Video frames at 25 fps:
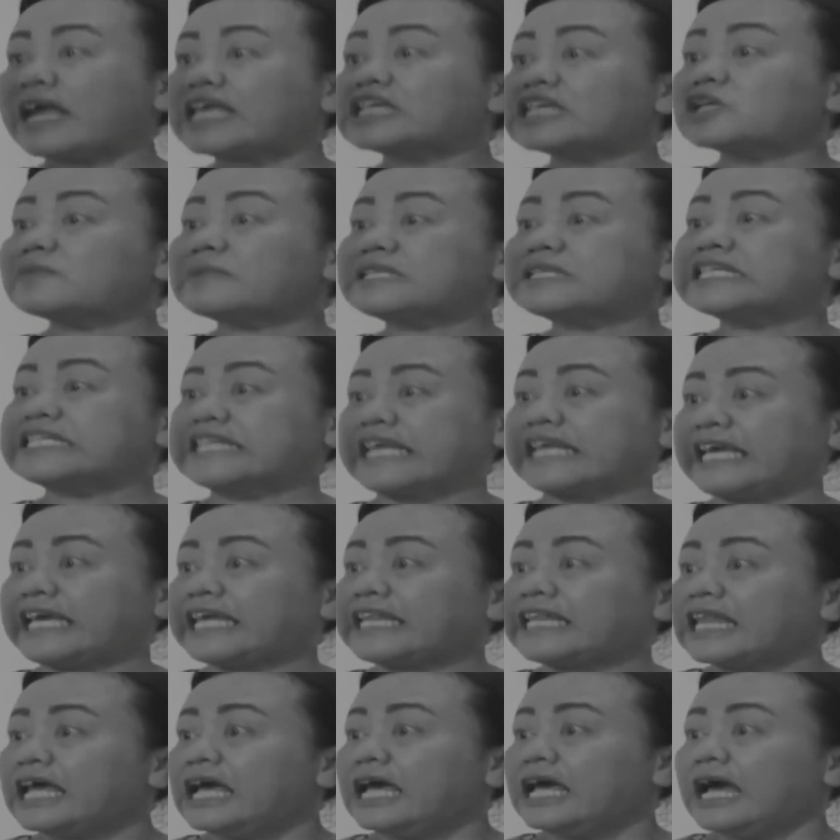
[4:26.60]
ini cuma
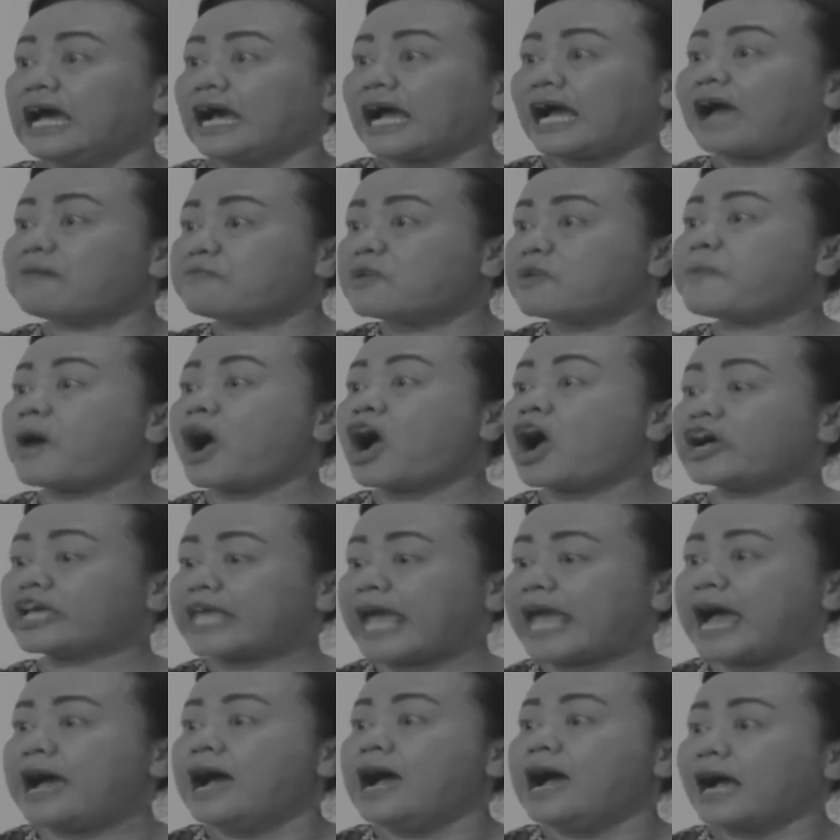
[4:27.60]
sedikit? Kamu bohong
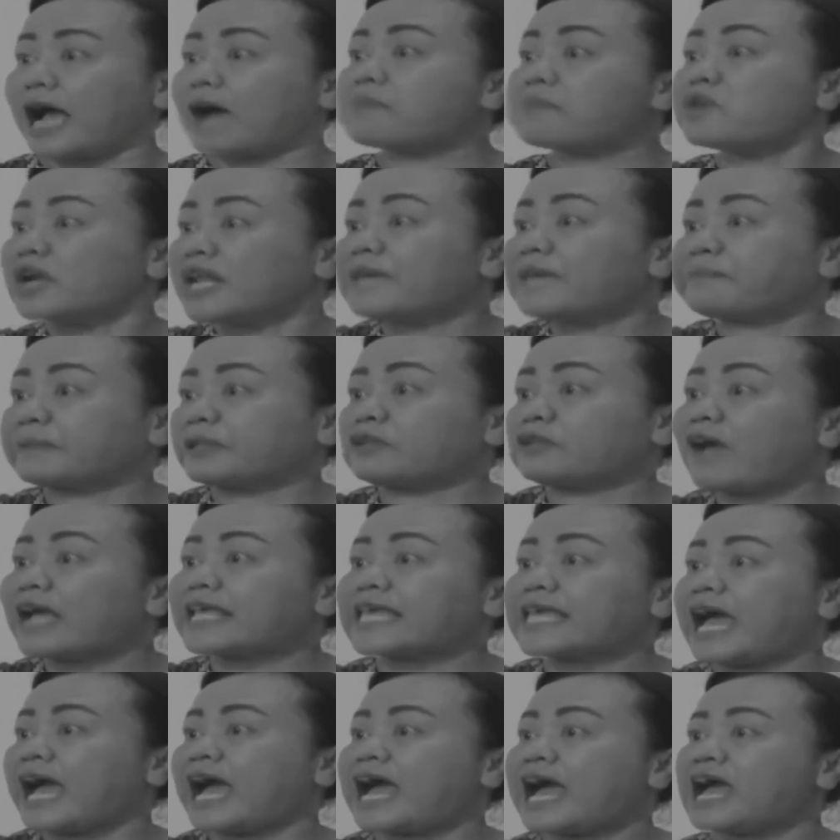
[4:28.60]
ya? Kamu lihat itu
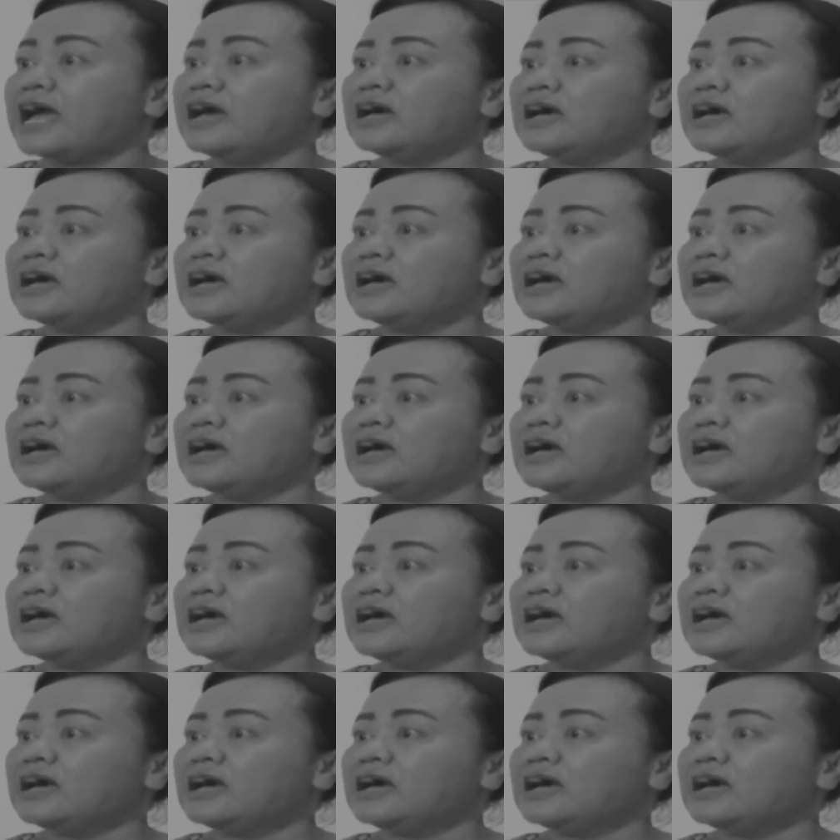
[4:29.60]
uangnya, hah?